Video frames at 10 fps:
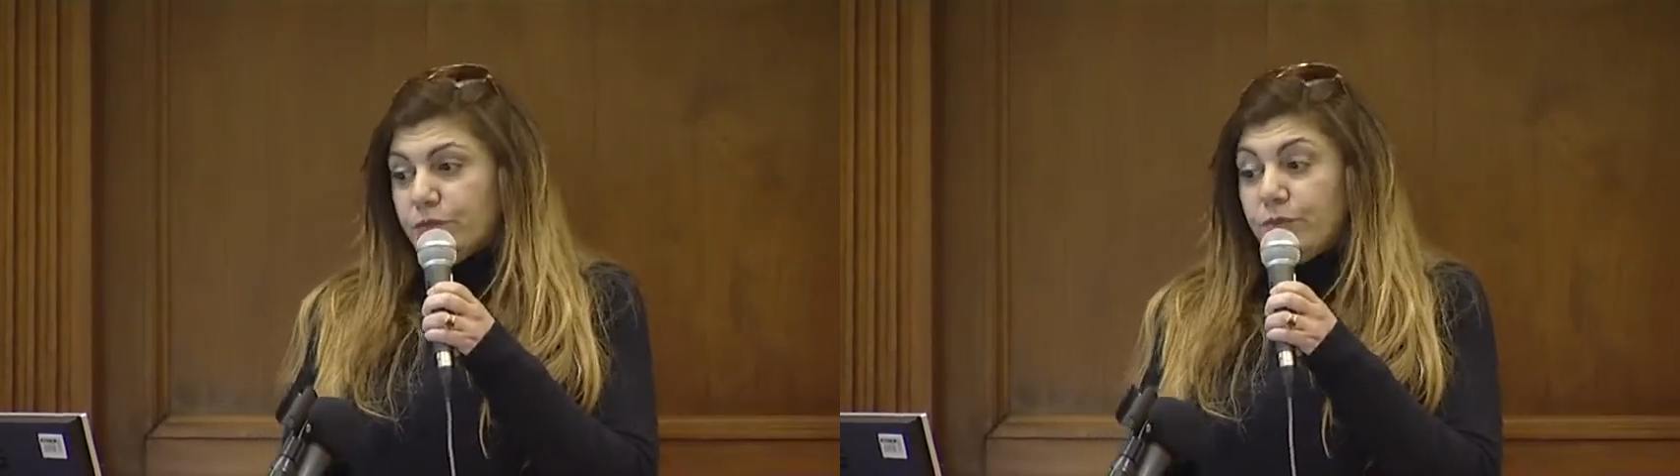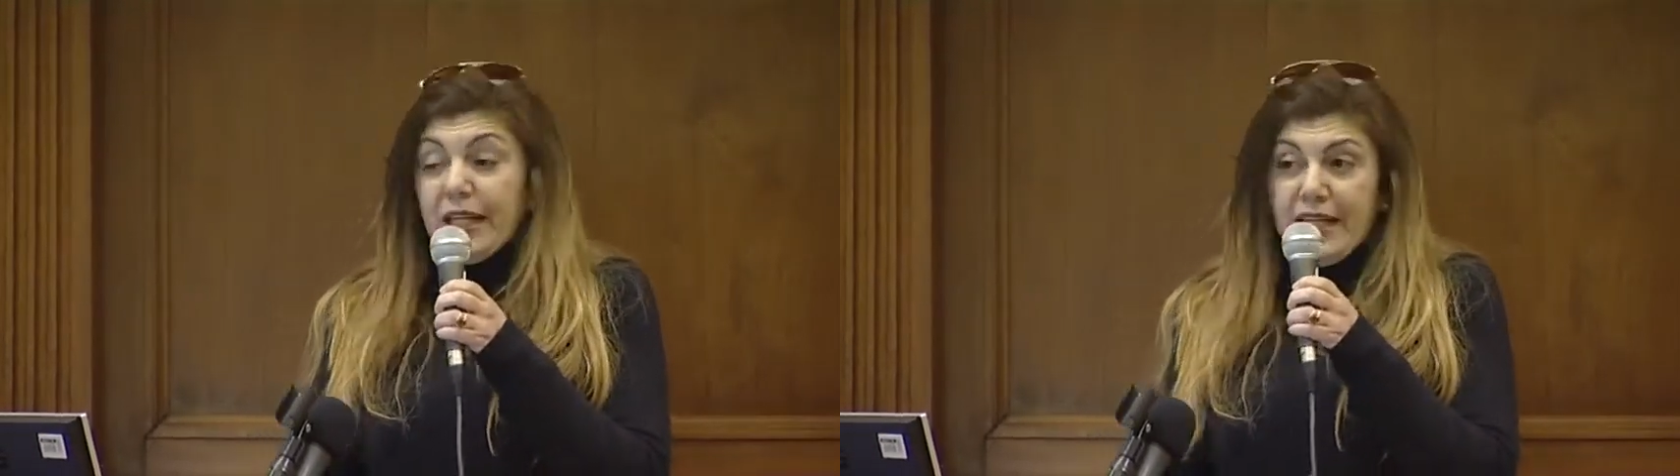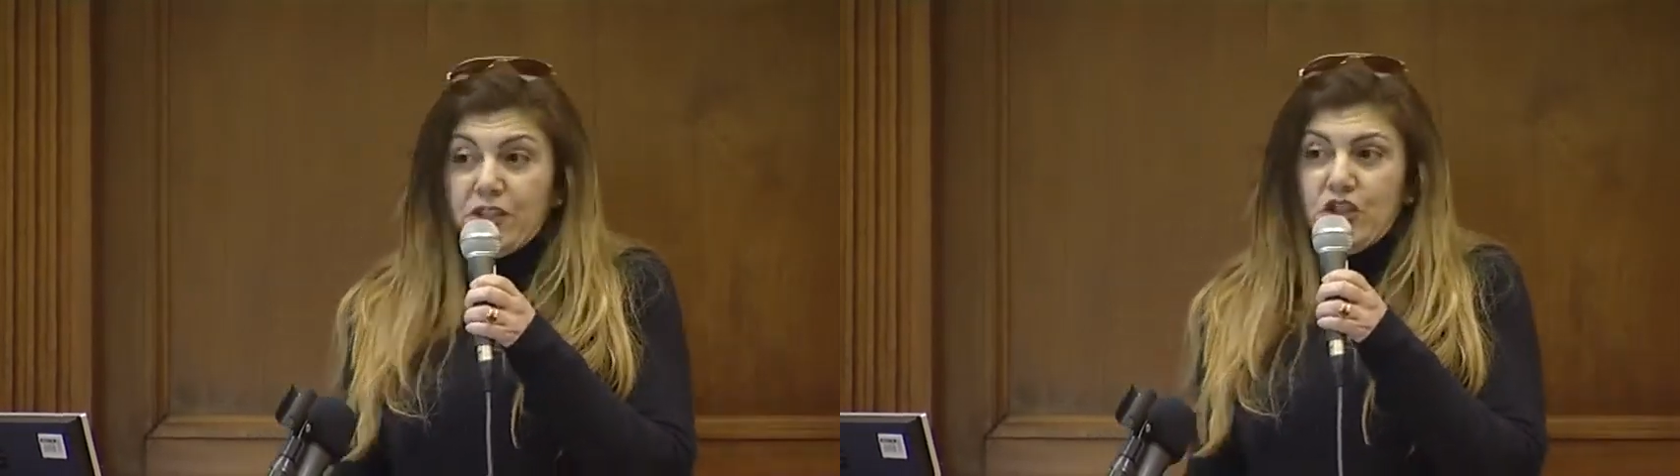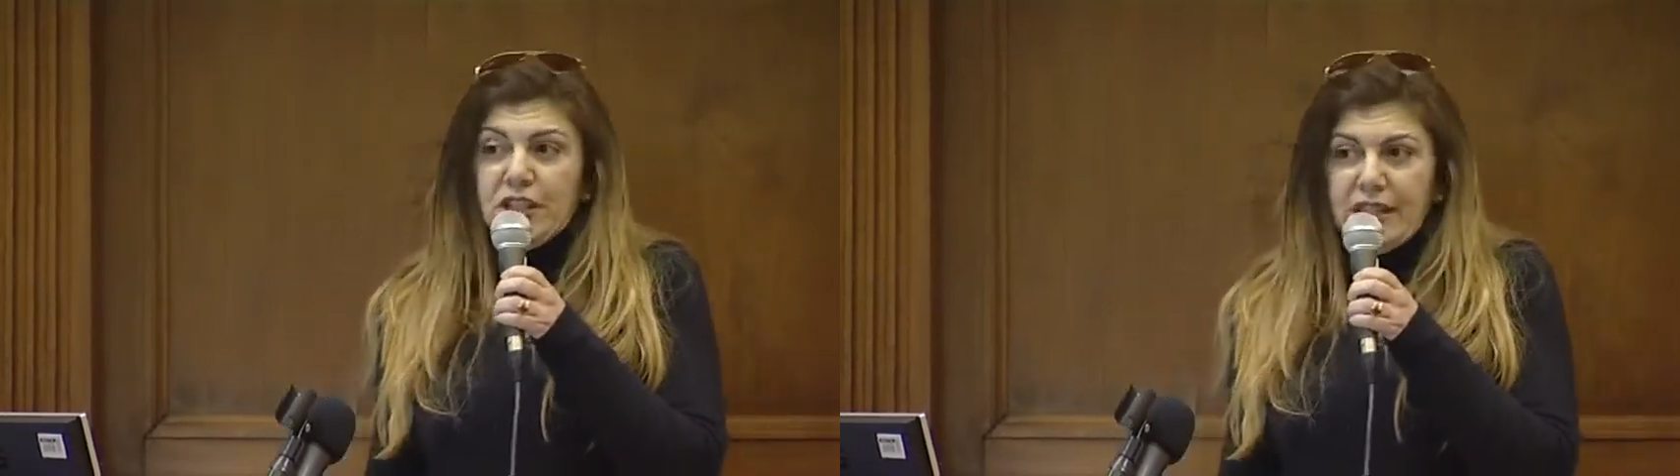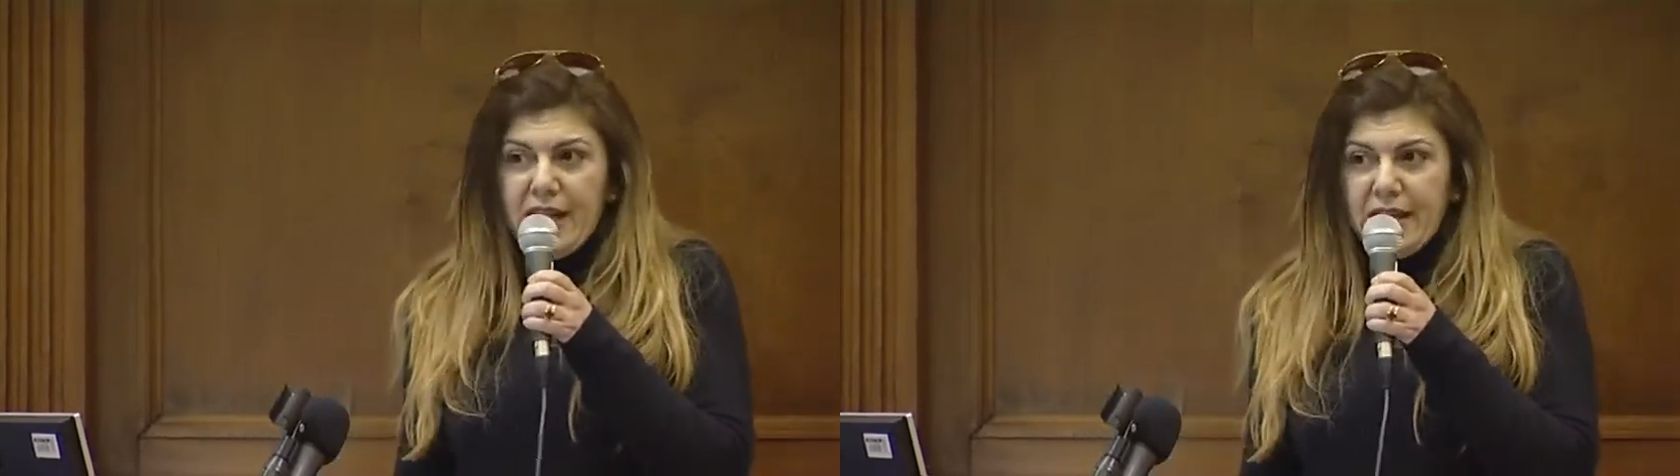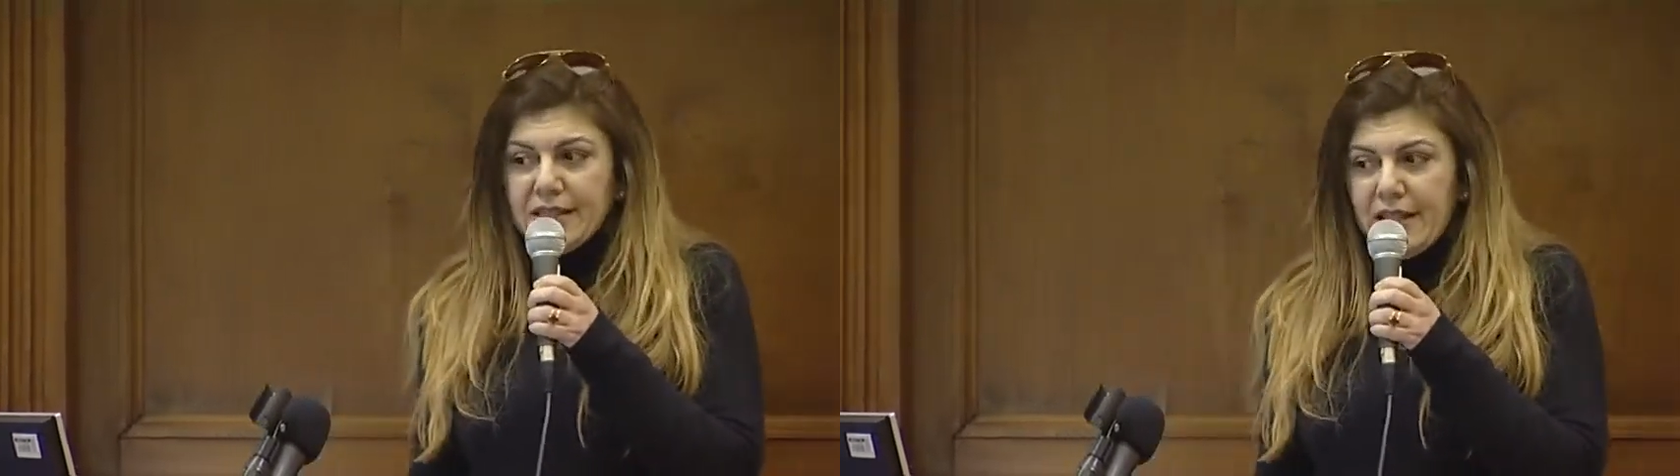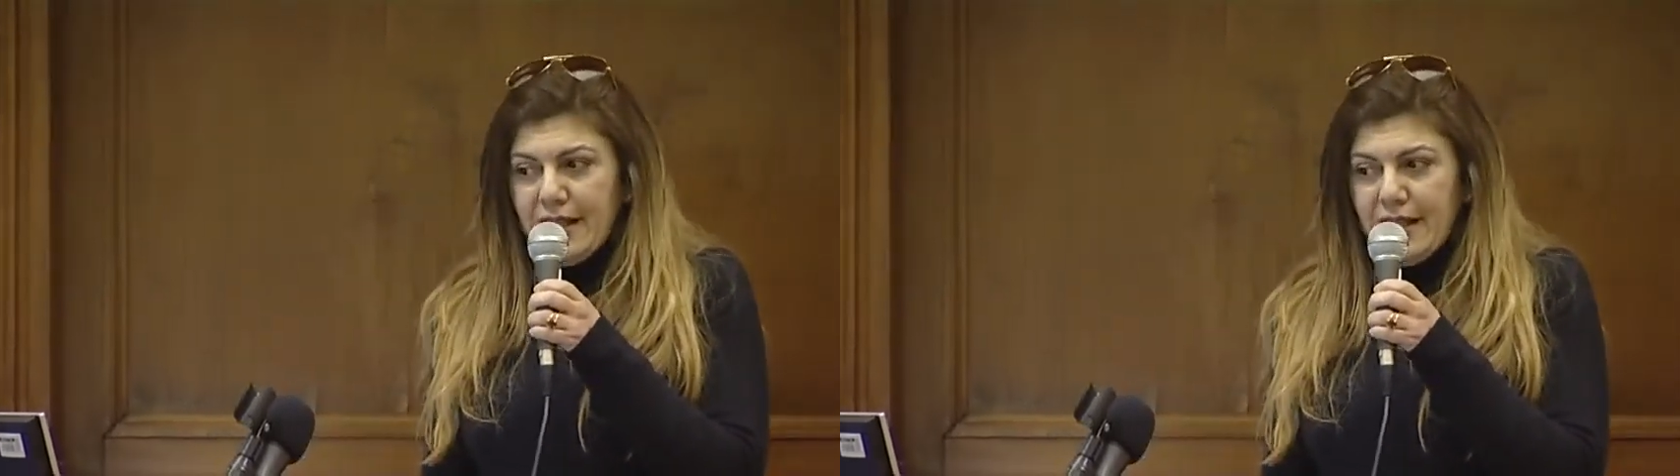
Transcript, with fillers: mm, perché ci interessa